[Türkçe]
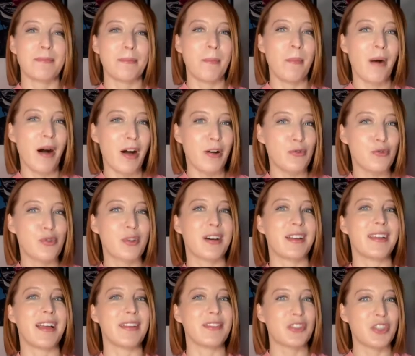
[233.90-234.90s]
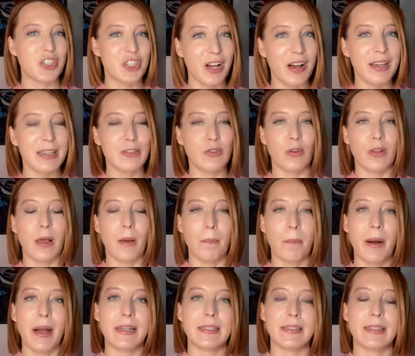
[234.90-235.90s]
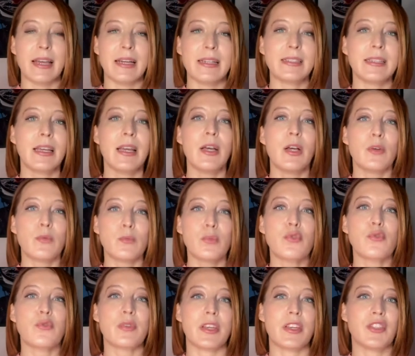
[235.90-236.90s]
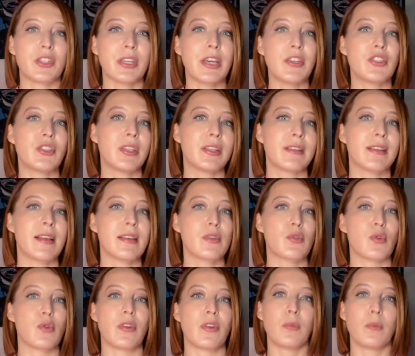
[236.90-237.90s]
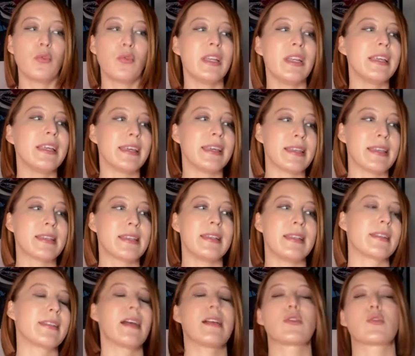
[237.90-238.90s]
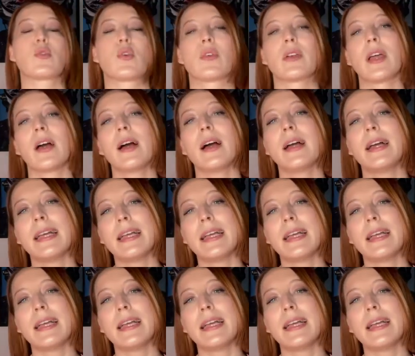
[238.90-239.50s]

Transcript: maruz kalan, şahit olan partner bu süreç geçtikten sonra, bu ilgi kesildikten sonra